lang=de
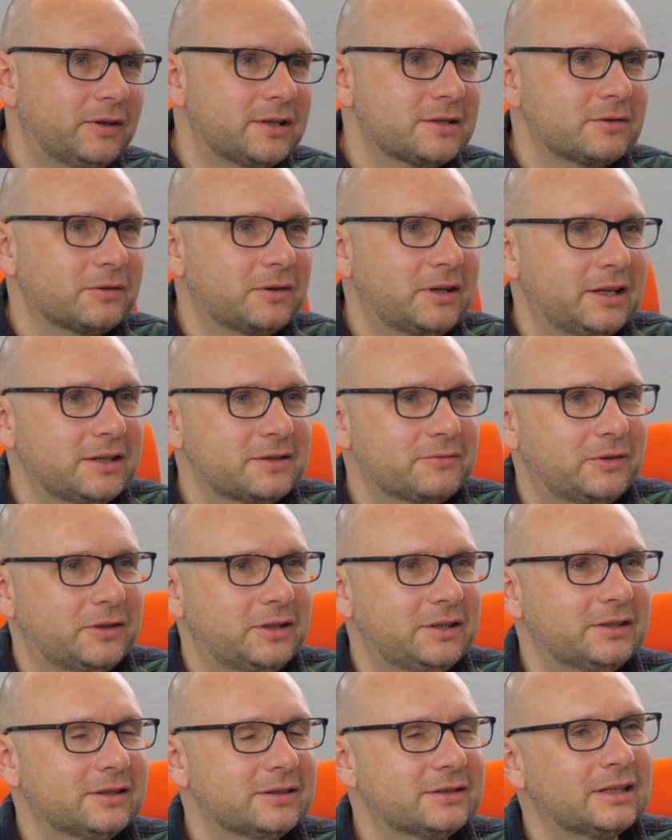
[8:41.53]
wenn es okay ist für
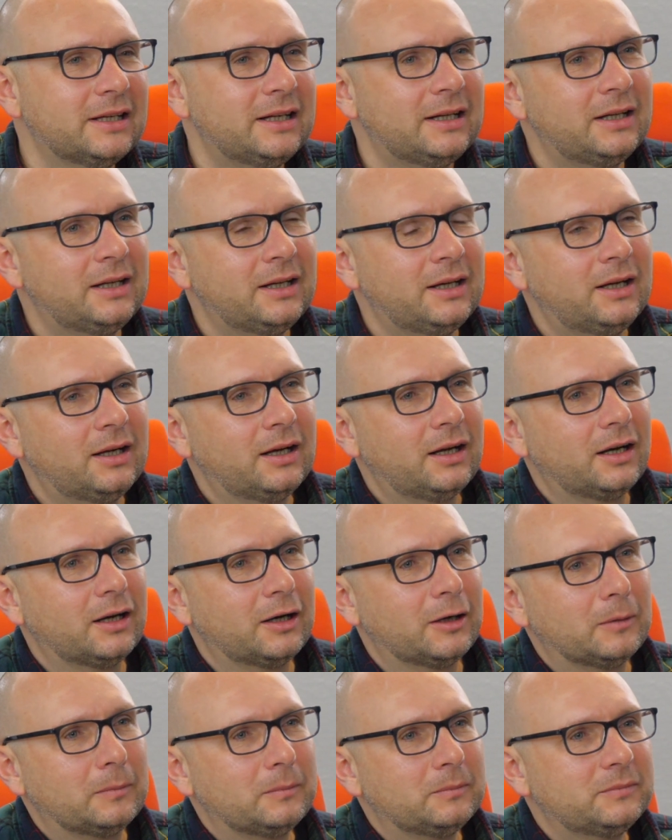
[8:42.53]
dich ist.
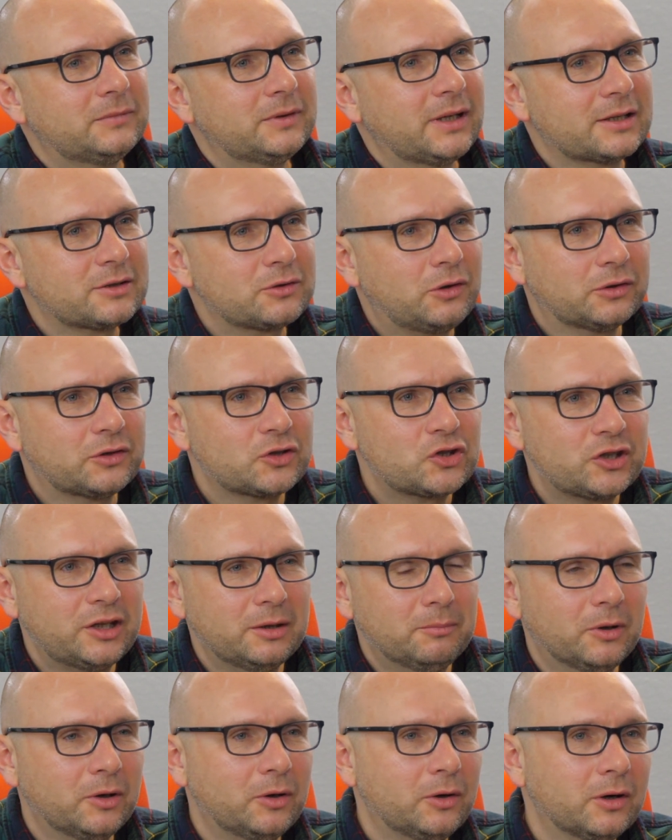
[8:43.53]
Ähm, also Gottes
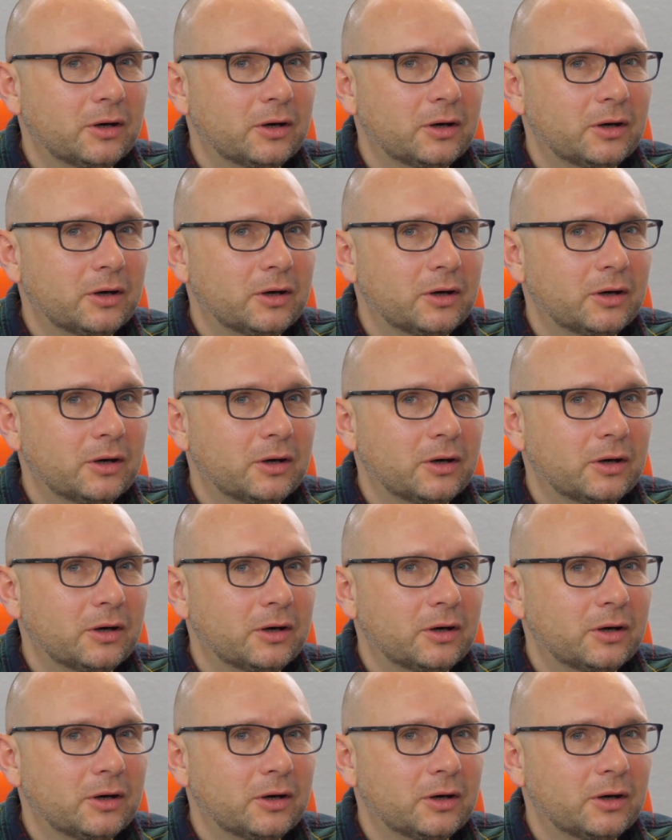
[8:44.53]
Stimme